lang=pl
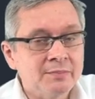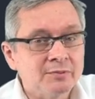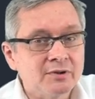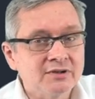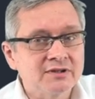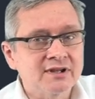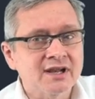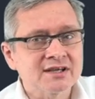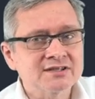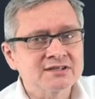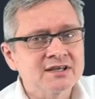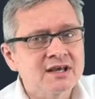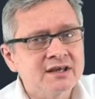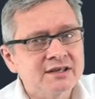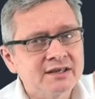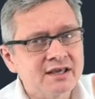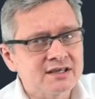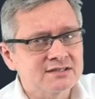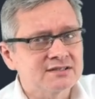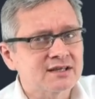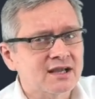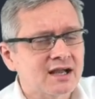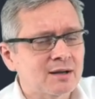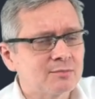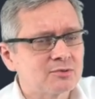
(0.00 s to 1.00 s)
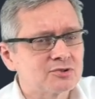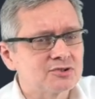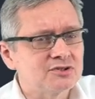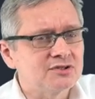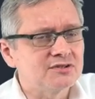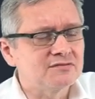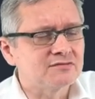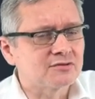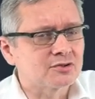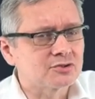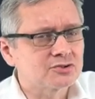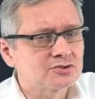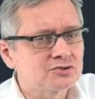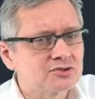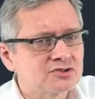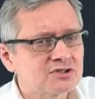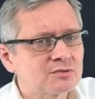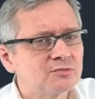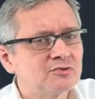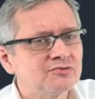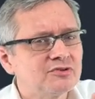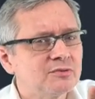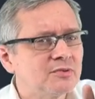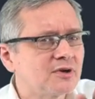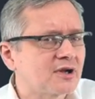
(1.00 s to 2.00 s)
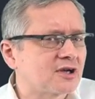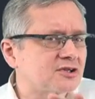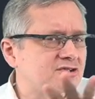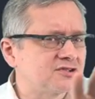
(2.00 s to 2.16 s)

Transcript: No i teraz jest taka możliwość, że mówimy